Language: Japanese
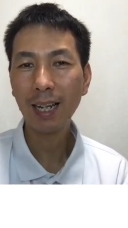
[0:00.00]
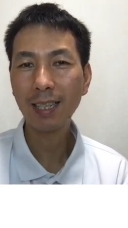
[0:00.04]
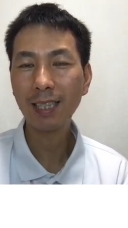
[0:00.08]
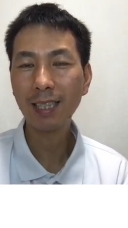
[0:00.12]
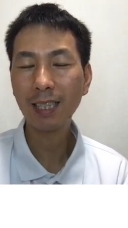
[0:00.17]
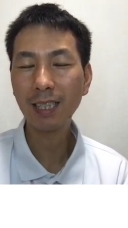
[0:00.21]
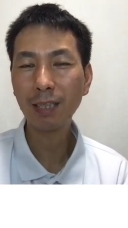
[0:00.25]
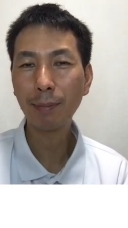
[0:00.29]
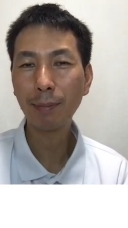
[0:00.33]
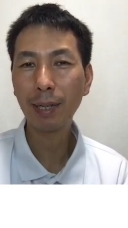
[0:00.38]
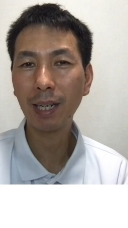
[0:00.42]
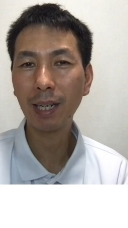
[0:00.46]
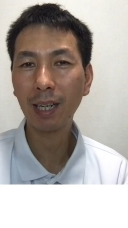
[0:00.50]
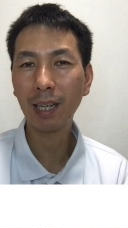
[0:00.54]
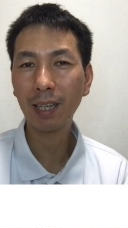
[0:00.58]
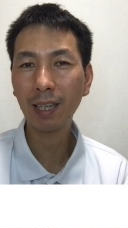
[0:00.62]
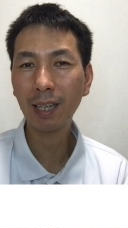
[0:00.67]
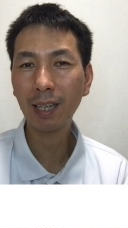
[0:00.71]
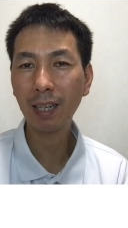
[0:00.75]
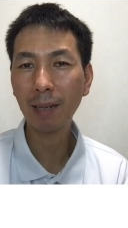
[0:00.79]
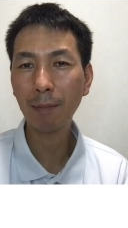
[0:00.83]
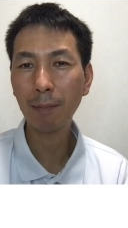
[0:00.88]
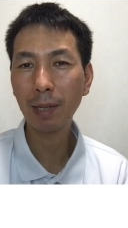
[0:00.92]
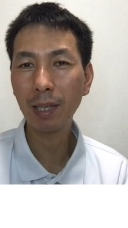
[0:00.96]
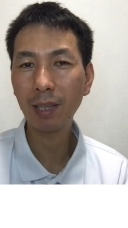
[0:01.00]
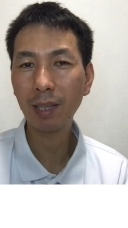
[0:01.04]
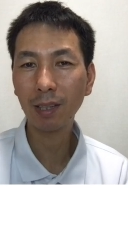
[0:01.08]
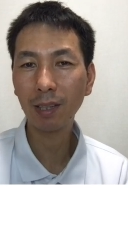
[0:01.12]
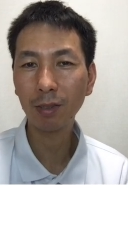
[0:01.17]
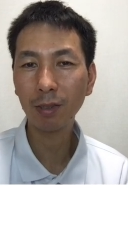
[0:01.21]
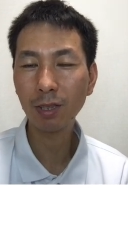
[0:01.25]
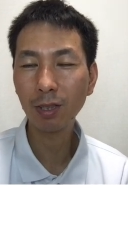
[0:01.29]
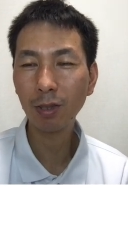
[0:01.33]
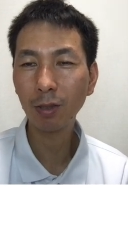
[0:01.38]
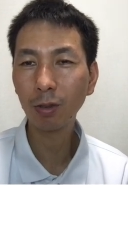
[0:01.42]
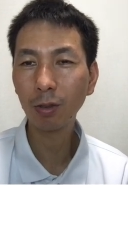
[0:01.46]
説明欄から
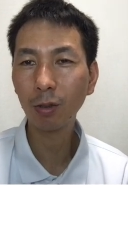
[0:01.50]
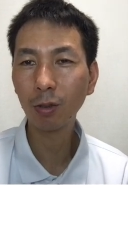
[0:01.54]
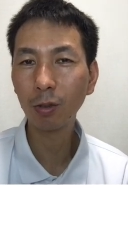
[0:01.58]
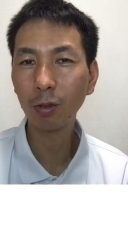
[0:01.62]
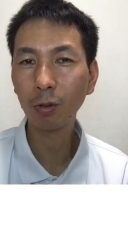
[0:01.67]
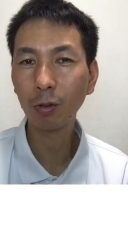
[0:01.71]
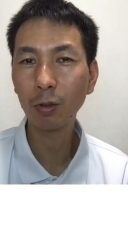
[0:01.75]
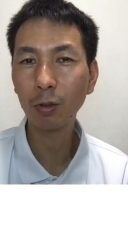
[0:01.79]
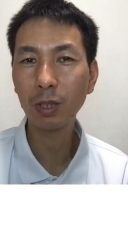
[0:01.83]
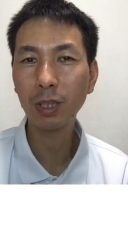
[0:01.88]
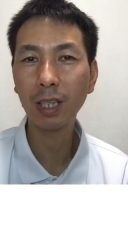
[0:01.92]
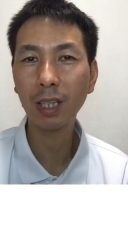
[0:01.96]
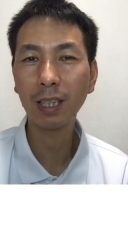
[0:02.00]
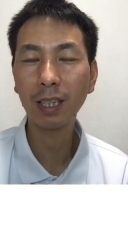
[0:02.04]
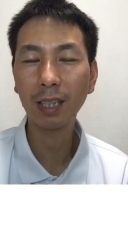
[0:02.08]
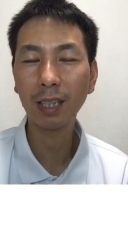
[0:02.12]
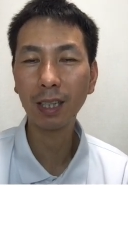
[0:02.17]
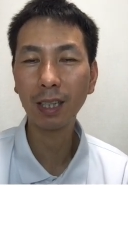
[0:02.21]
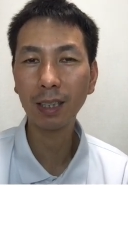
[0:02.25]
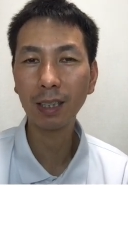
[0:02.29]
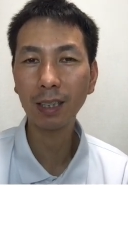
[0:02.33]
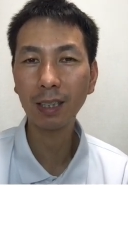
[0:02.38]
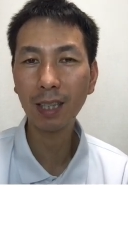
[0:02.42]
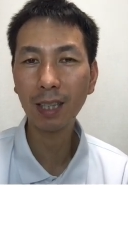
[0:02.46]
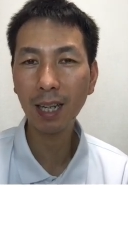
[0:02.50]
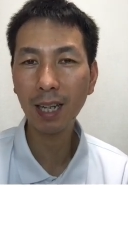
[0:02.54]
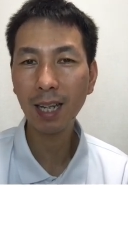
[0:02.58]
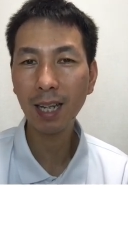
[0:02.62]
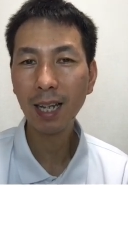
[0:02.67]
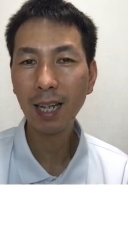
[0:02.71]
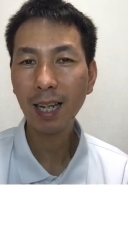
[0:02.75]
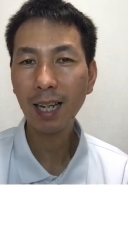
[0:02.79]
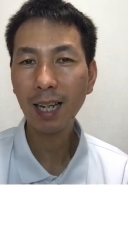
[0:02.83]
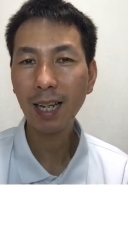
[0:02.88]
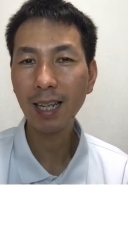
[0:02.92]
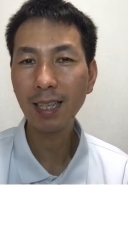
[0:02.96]
メールアドレスの登録をしていただいて、
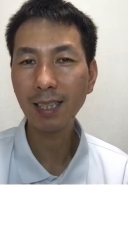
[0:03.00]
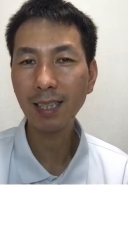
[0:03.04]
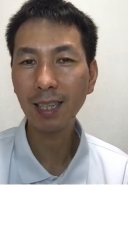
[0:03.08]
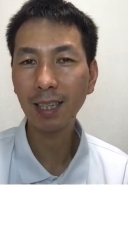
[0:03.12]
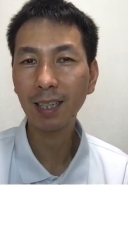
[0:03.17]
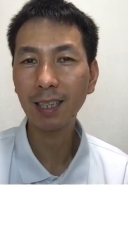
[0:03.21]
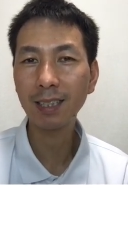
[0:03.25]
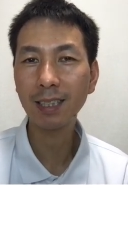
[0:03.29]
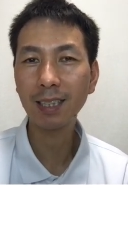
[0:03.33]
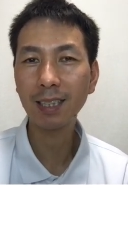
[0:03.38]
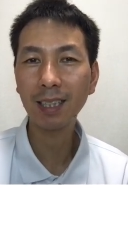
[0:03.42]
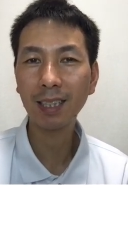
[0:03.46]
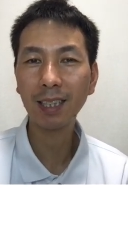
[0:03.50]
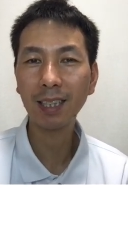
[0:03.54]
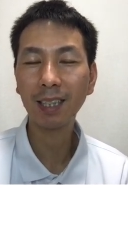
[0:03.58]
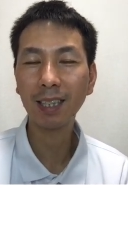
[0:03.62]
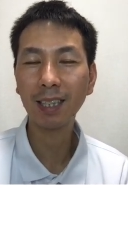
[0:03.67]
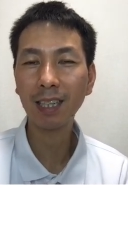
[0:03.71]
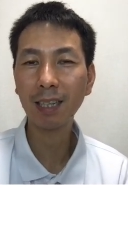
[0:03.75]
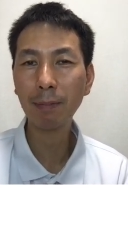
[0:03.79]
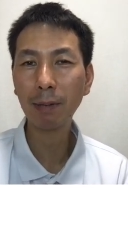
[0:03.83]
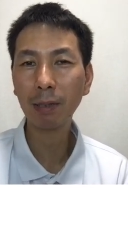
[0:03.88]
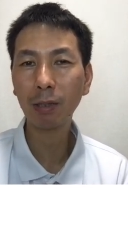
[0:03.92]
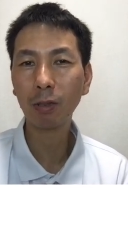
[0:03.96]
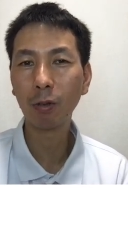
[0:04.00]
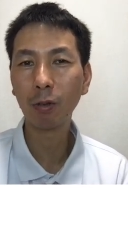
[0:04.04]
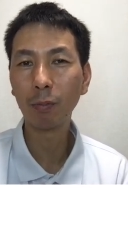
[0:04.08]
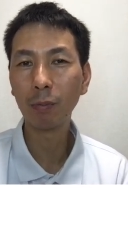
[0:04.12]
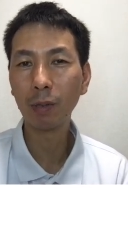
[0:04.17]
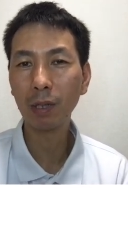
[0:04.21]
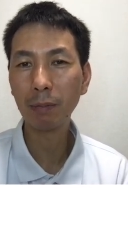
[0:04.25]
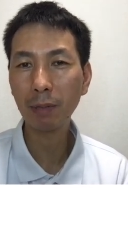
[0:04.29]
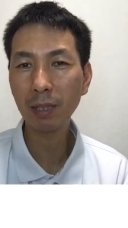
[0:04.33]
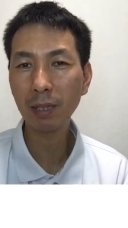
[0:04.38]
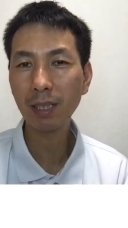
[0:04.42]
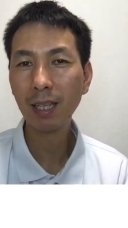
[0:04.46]
参加していただければと
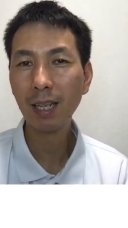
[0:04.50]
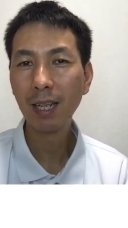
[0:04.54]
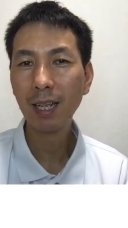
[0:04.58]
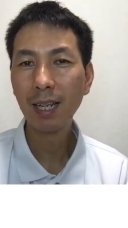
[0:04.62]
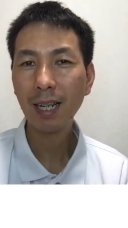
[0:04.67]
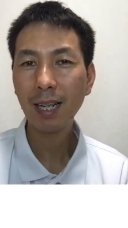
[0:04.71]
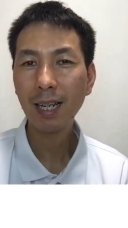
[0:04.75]
思います。